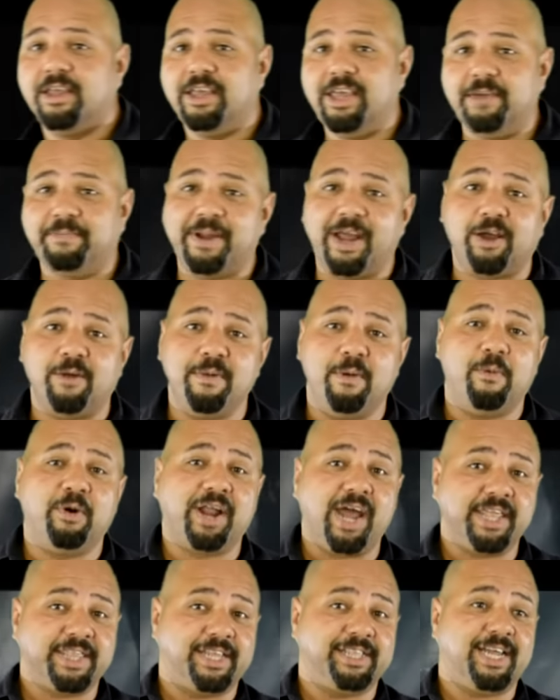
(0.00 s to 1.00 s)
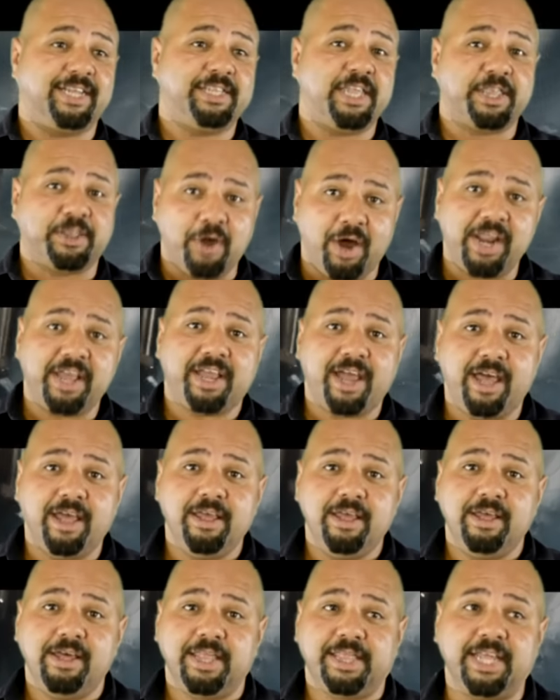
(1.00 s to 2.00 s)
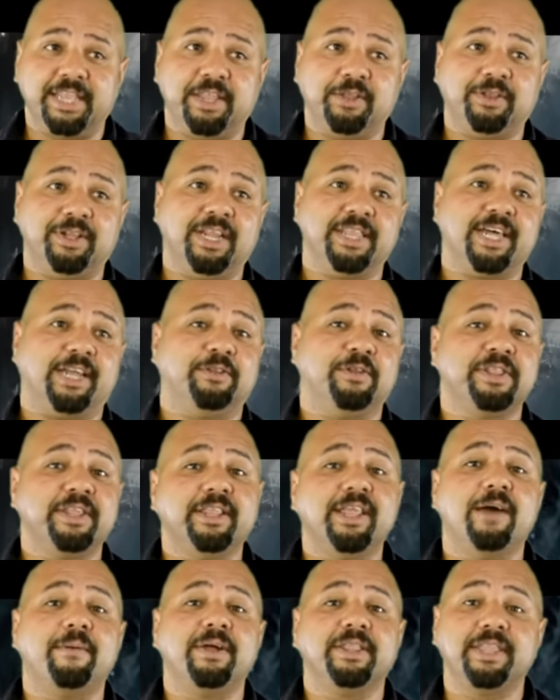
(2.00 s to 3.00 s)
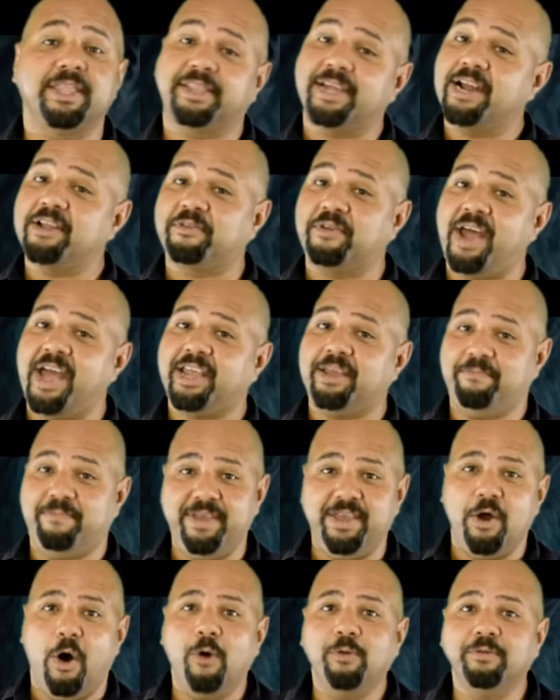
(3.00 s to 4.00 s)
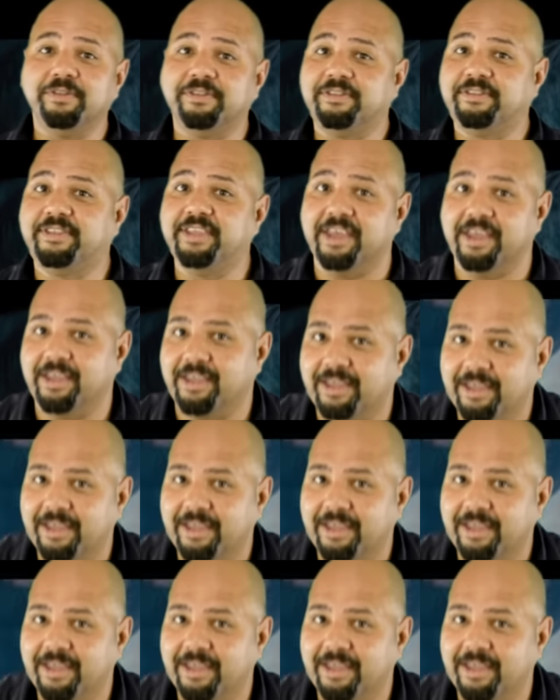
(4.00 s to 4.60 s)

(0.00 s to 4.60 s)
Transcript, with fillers: E para comemorar essa data histórica, está sendo lançado nos cinemas Star Trek Beyond.